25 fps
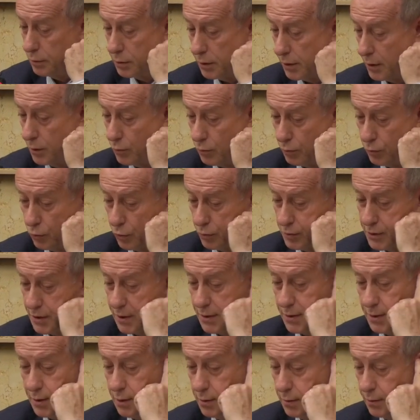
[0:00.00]
de très
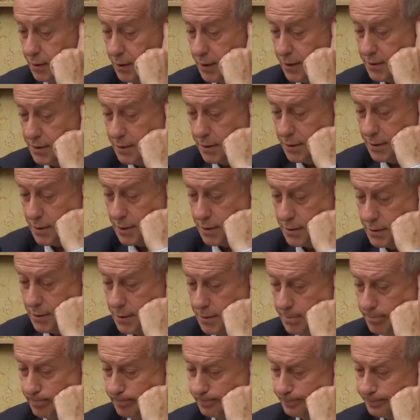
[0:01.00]
nombreuses années, une quinzaine
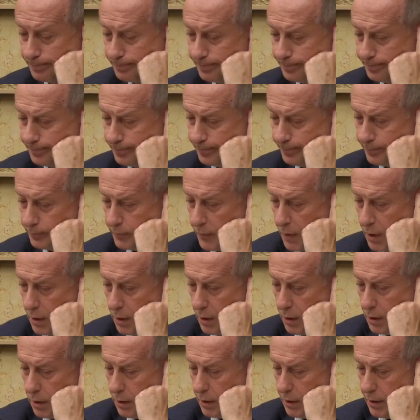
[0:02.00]
d'années.
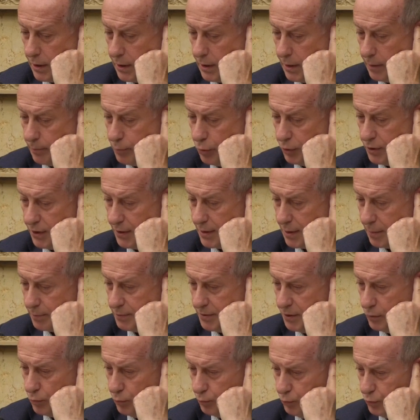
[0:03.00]
Et petit à
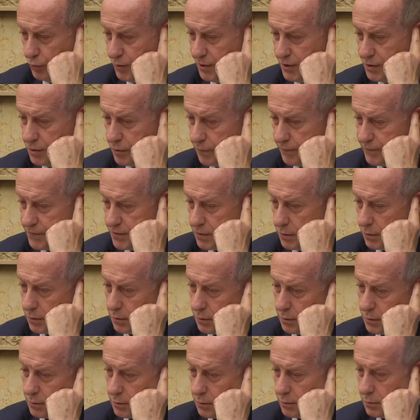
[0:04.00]
petit, depuis
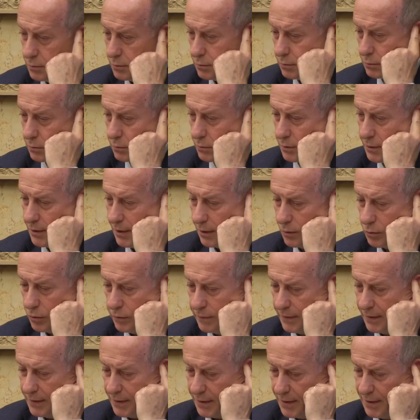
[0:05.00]

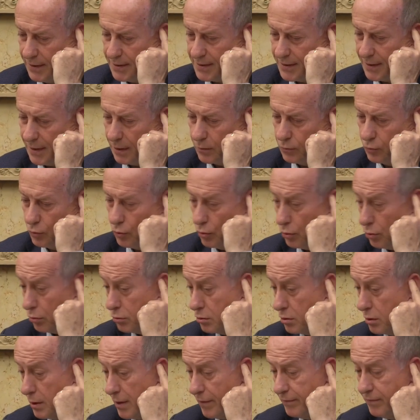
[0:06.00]

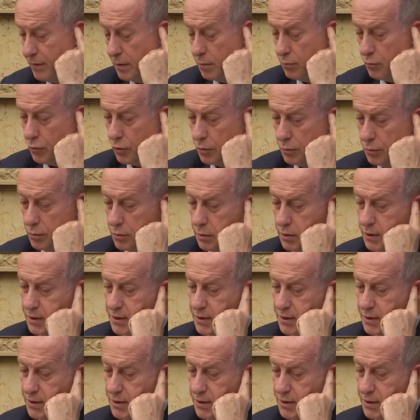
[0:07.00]
1993-14, l'avènement de